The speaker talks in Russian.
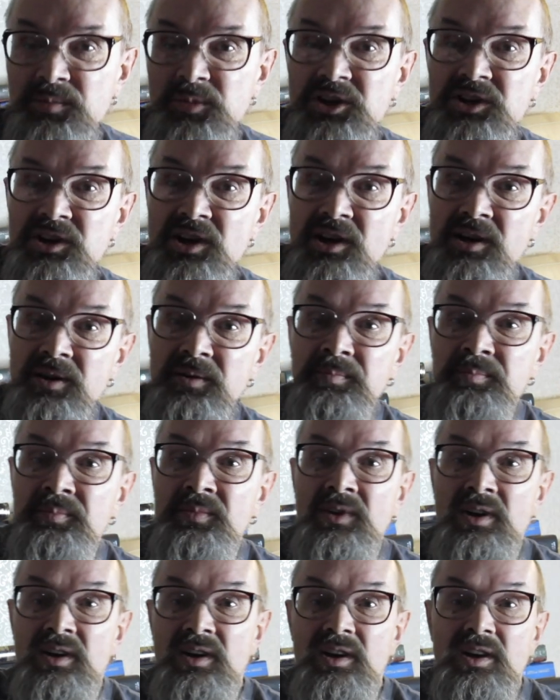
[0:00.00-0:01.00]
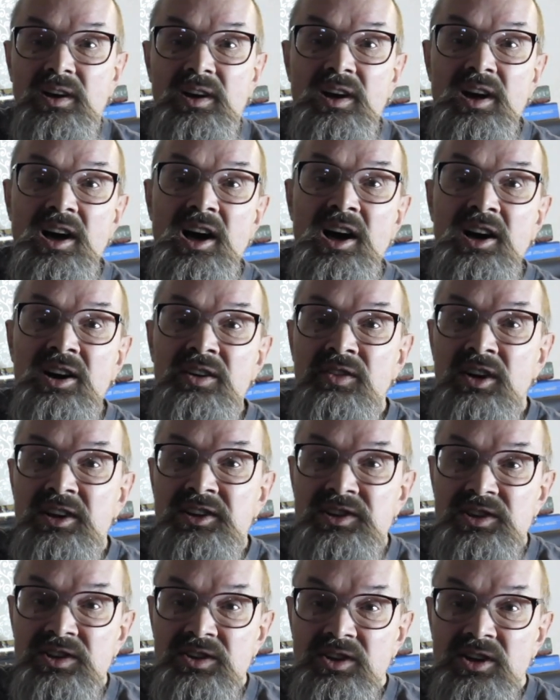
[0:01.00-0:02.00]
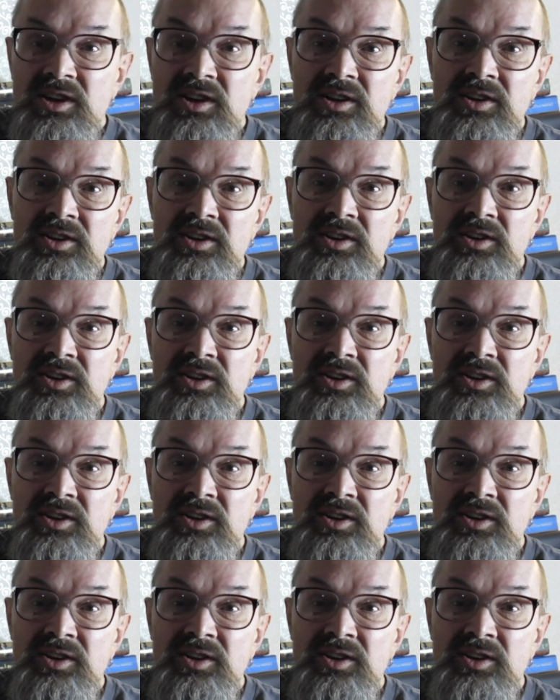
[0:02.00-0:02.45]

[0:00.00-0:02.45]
меня охватила,